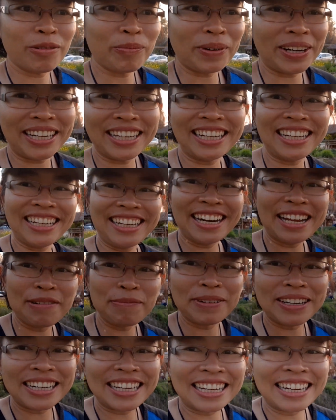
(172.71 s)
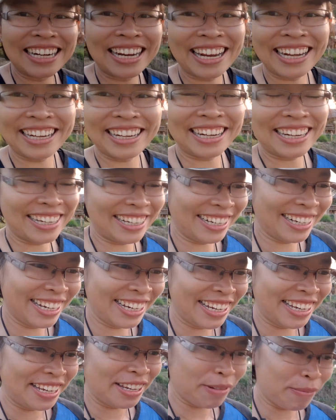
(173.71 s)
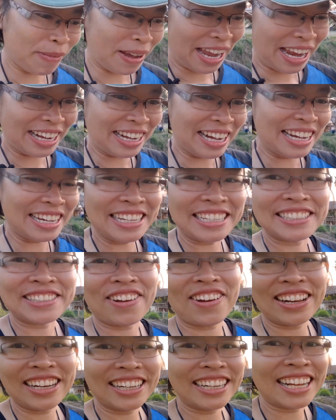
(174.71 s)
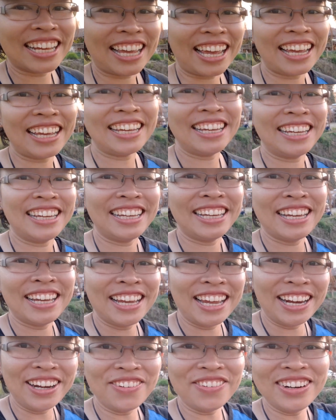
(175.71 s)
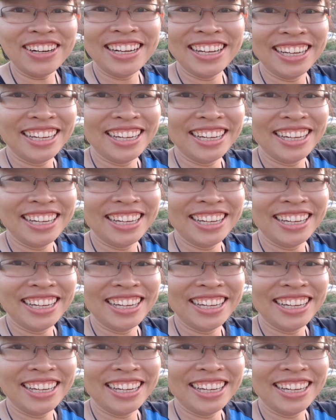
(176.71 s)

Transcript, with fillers: มาเดินเริ่มมาเดินเล่นภายในรีสอร์ทแล้วนะคะนู่น